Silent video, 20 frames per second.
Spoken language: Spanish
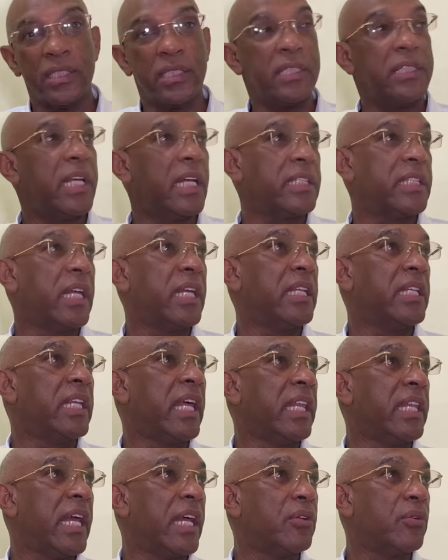ya tienen
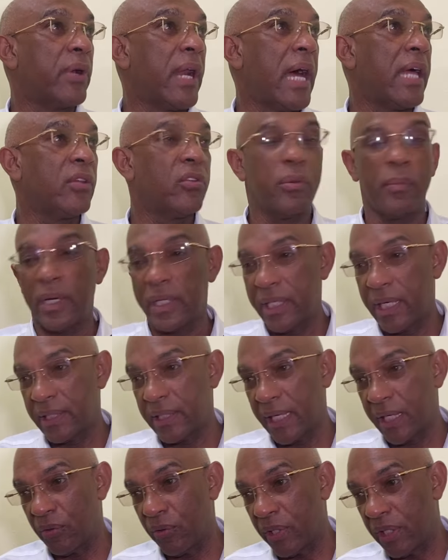10 días llorando,
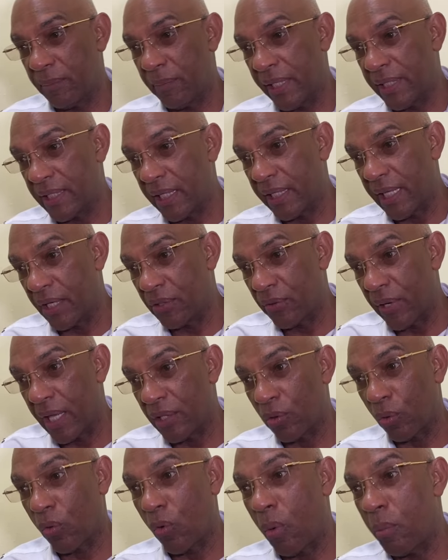imagínate que duelen 20 días
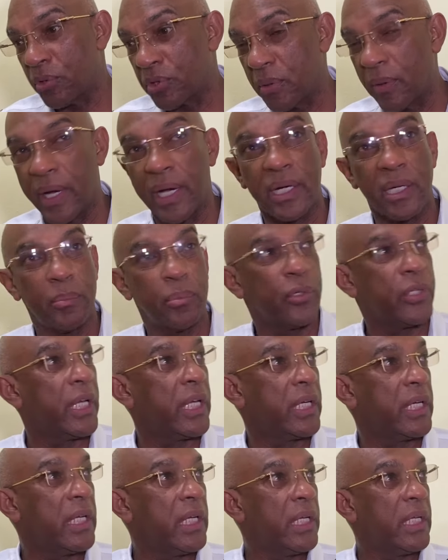llorando, ¿cómo se van a
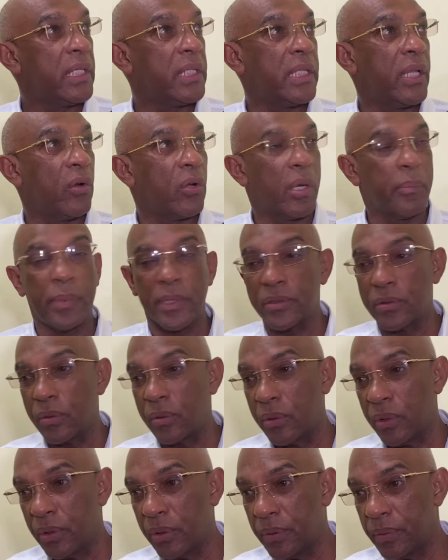reponer? de lo que pasó.
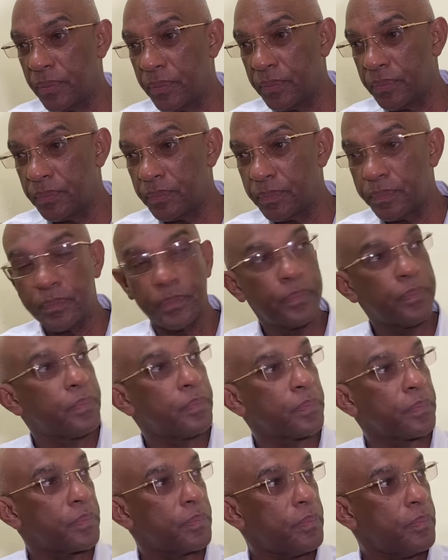Volviendo al
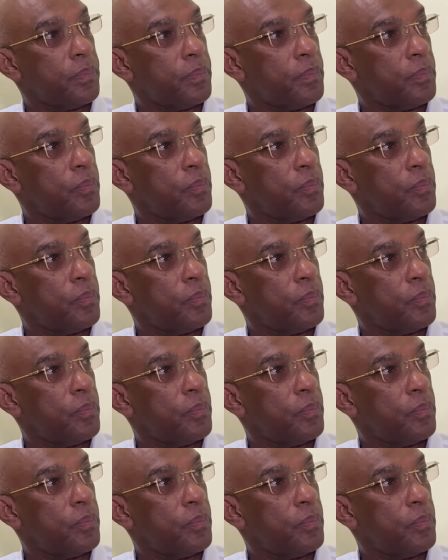Partido Liberal